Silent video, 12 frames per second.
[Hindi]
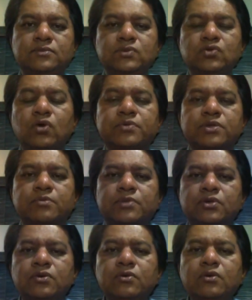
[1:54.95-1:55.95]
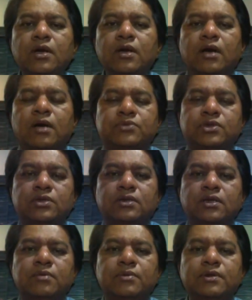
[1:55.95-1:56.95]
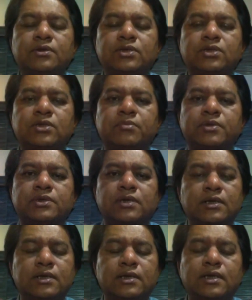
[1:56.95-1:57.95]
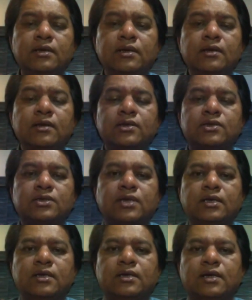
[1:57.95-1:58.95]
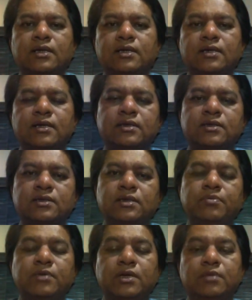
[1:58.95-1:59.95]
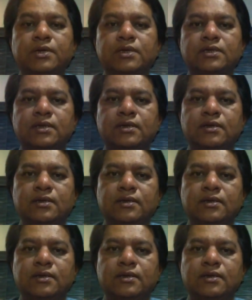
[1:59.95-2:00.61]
तो आप समझ लो आप जिंदगी में रिश्ते बचाने की सारी कारीगरी सब कीमिया सीख